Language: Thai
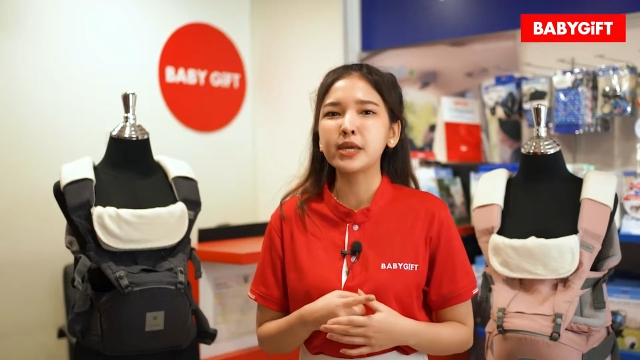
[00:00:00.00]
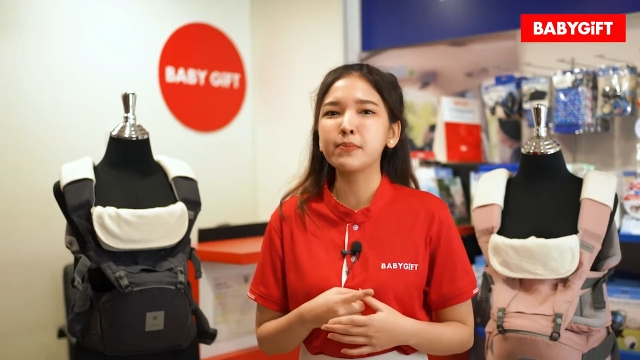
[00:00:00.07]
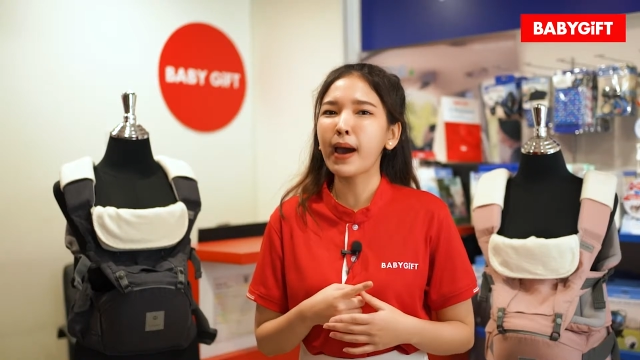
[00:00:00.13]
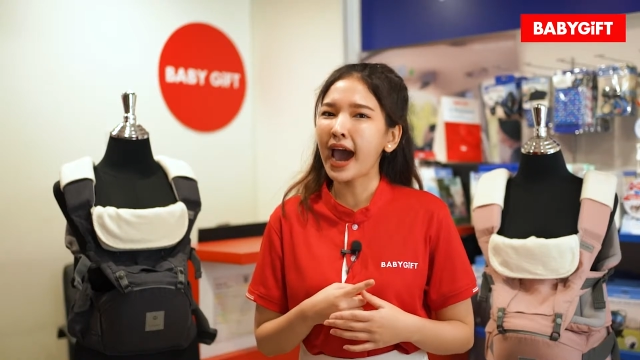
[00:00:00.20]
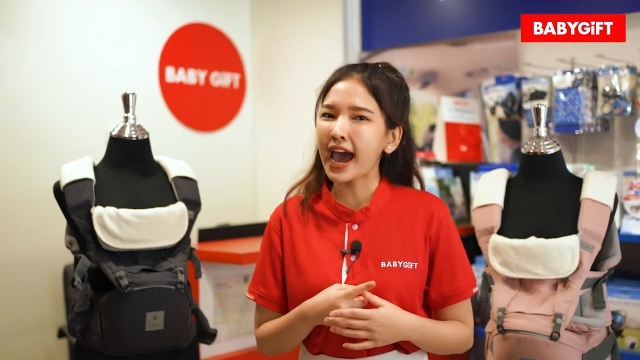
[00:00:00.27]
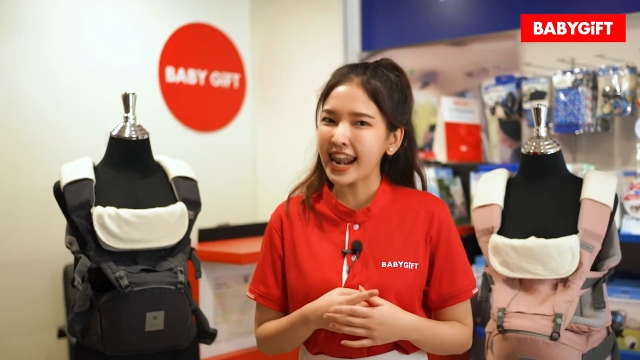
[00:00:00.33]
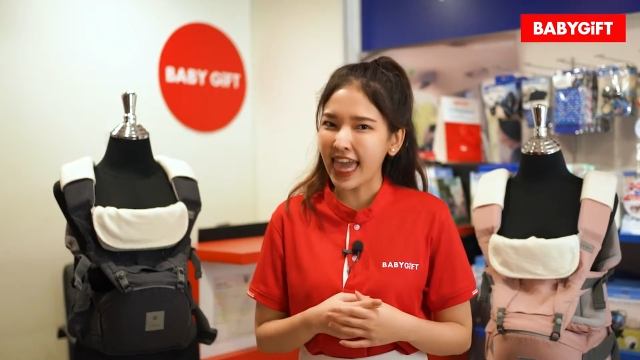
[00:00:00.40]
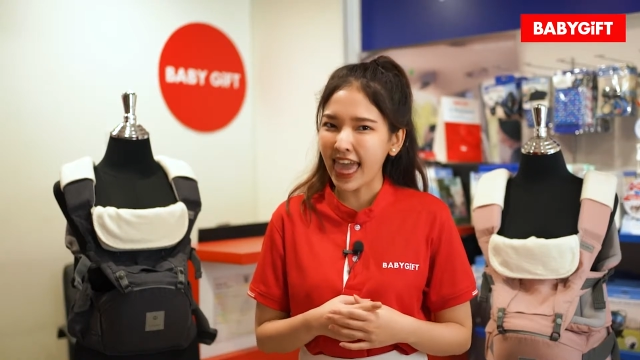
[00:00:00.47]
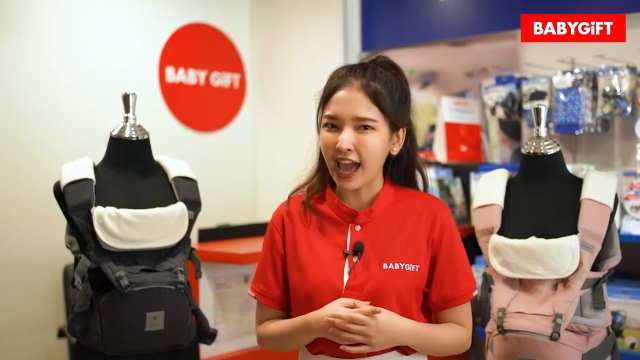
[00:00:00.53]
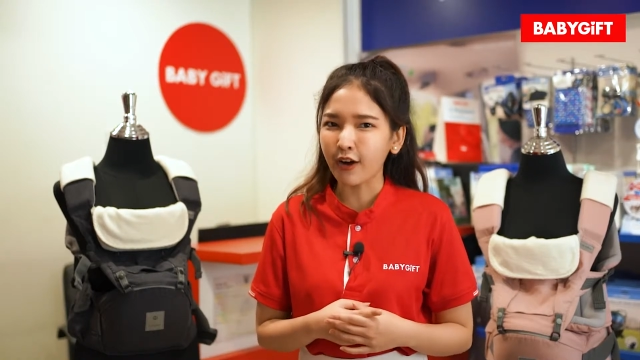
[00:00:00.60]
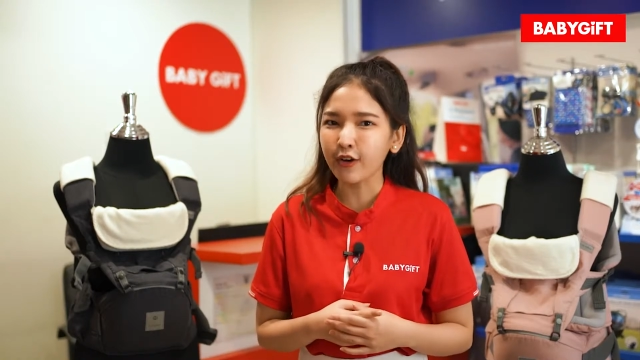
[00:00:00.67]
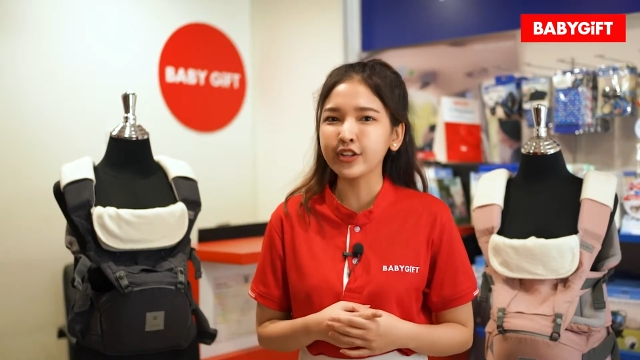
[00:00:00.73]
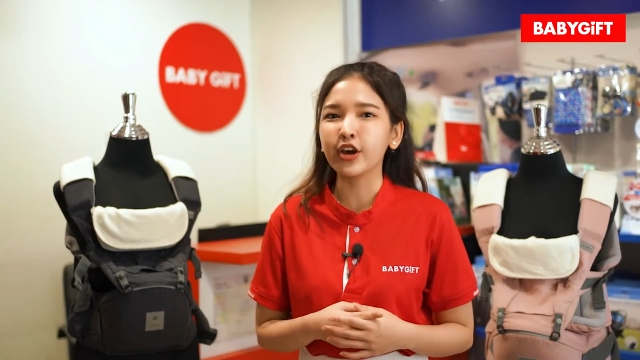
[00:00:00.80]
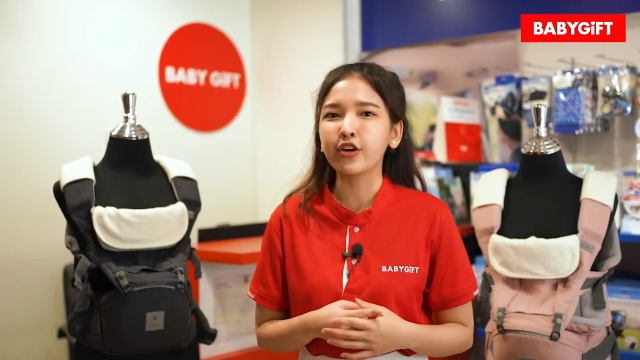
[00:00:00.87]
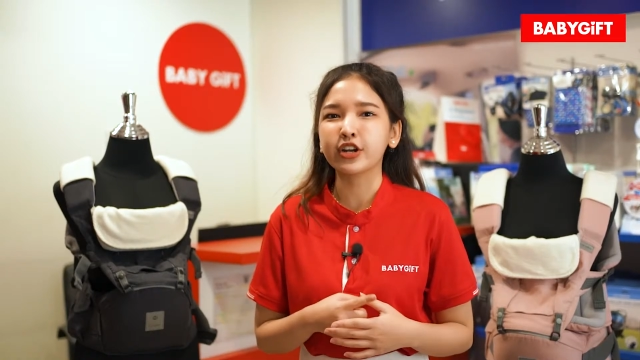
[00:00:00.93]
ที่บ้านแล้ว
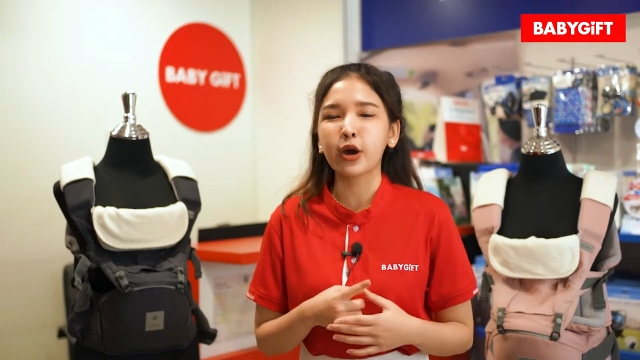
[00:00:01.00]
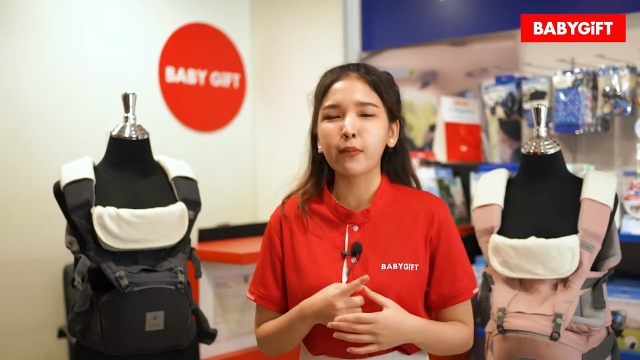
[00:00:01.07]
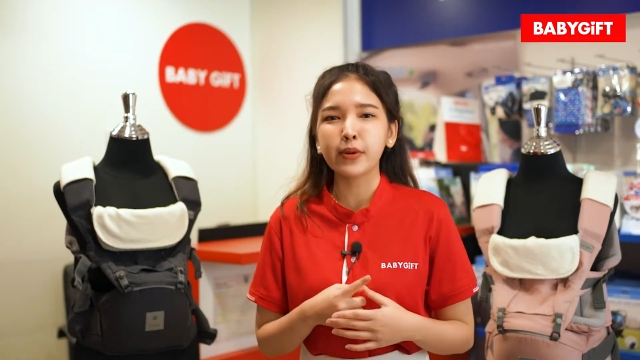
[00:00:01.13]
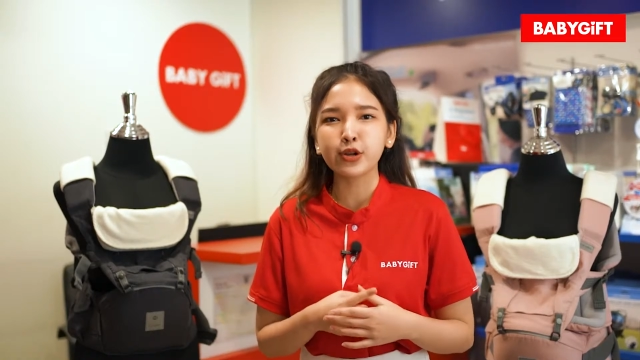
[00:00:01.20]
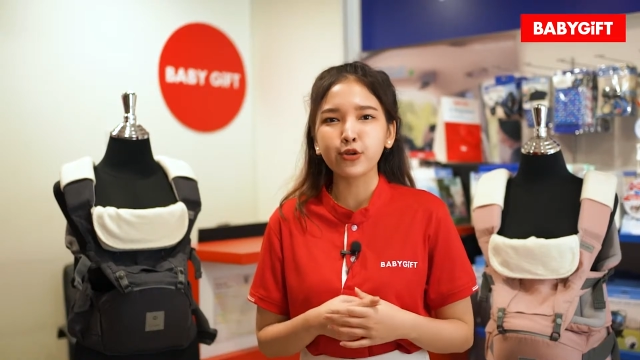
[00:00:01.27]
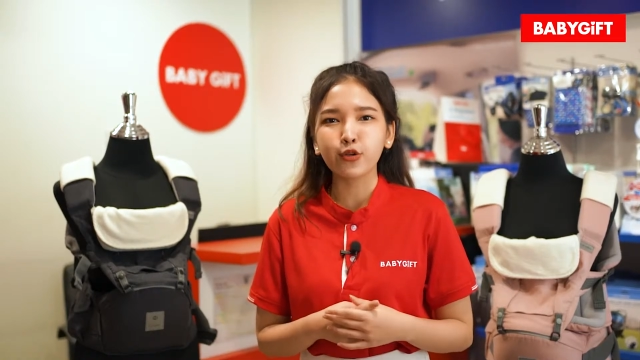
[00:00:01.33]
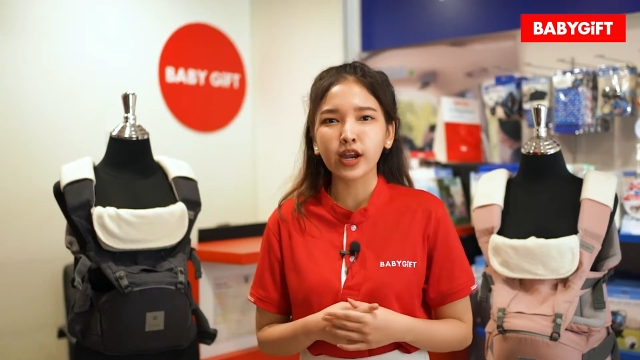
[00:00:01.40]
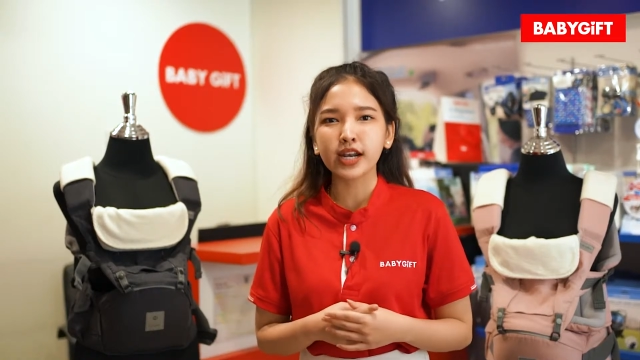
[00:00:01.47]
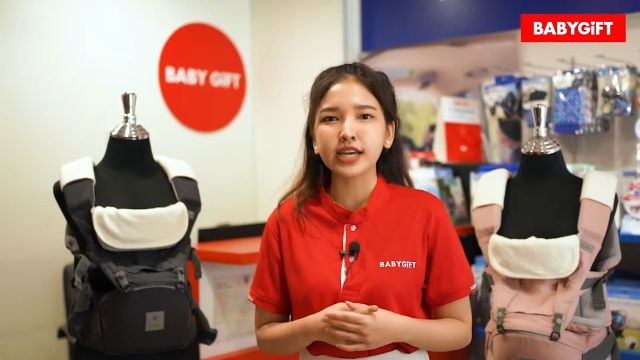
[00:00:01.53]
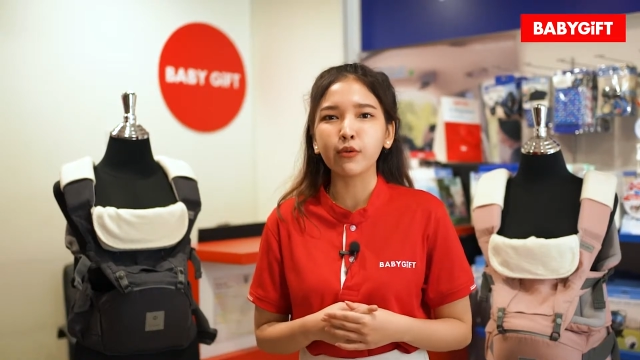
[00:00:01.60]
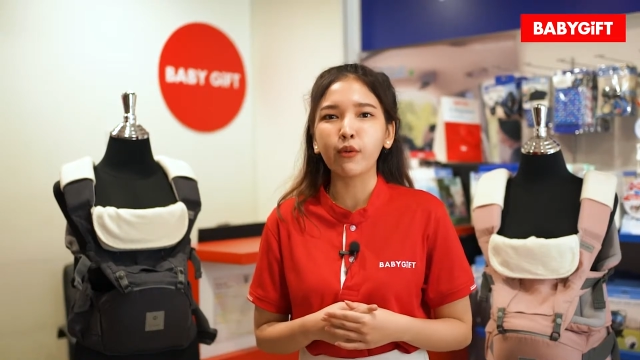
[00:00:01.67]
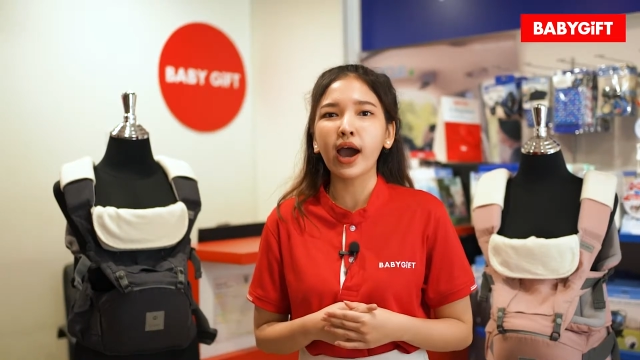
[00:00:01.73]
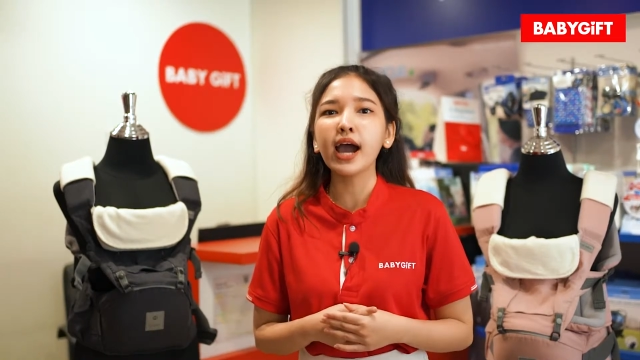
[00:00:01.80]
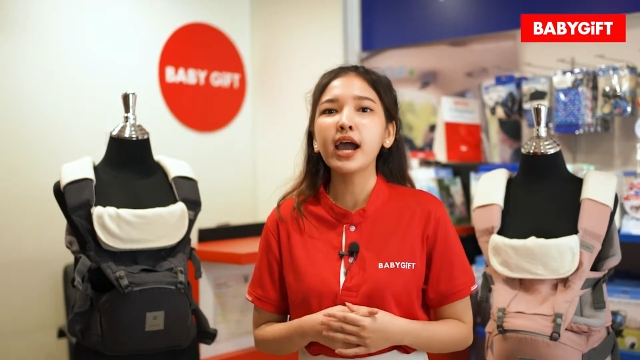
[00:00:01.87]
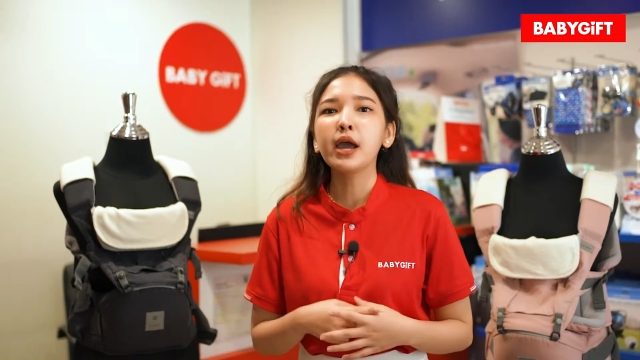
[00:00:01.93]
เดี๋ยวเราไปดูกันเลย
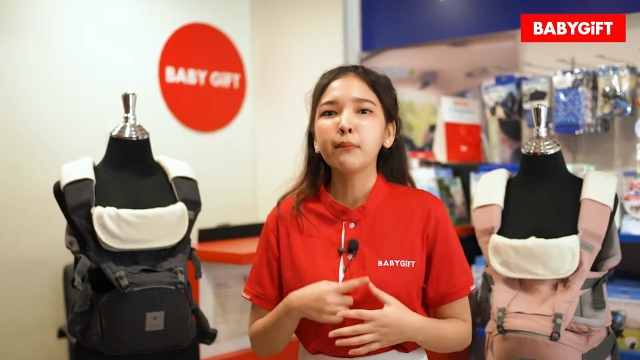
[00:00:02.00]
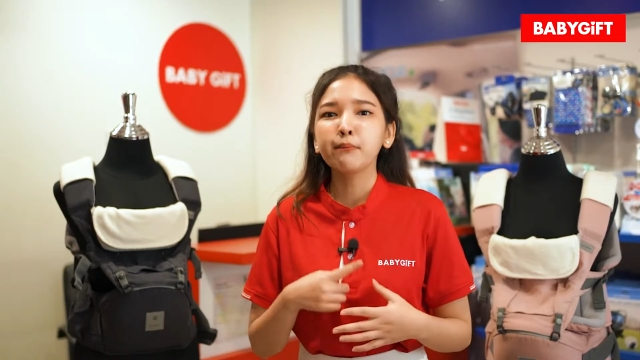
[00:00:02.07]
ว่า